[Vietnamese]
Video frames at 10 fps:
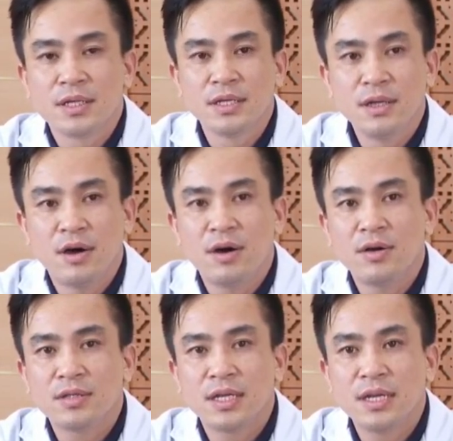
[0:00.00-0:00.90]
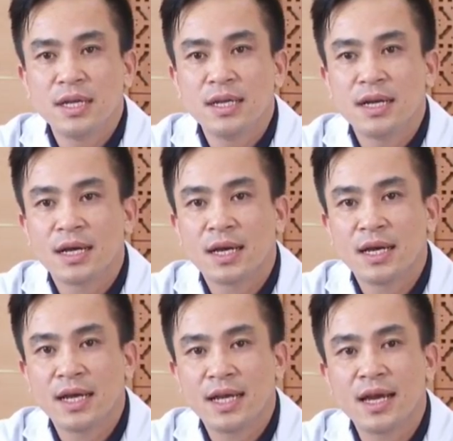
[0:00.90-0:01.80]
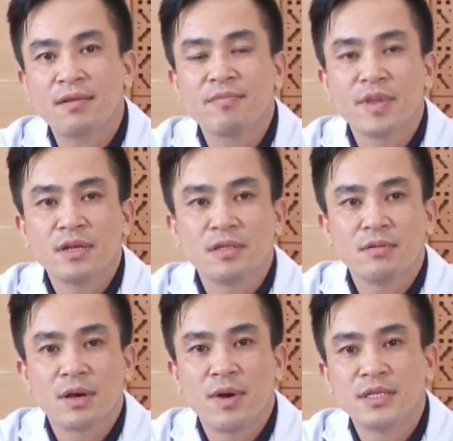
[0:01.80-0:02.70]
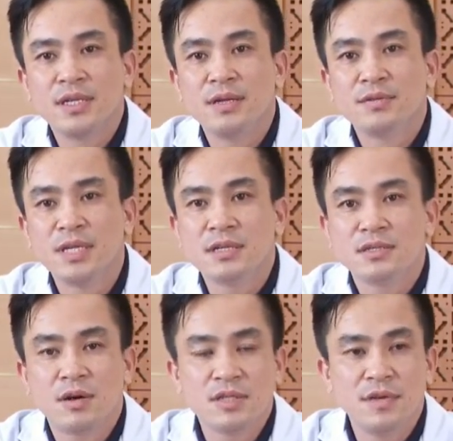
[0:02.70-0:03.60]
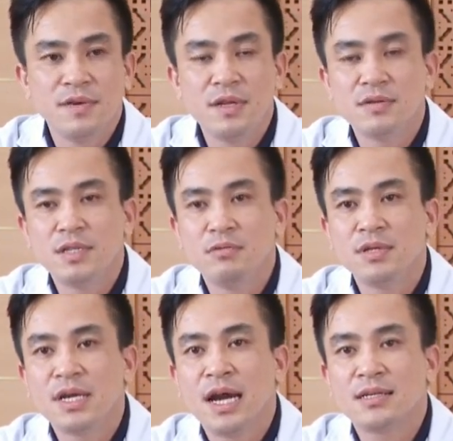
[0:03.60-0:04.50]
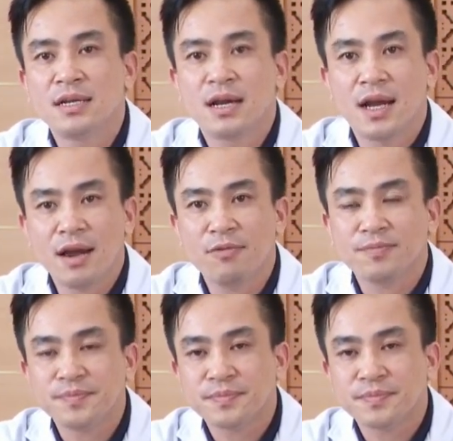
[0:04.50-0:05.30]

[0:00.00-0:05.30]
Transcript: từ đó dẫn đến là cái gánh nặng trong cái quá trình điều trị do chi phí điều trị ung thư gan rất là cao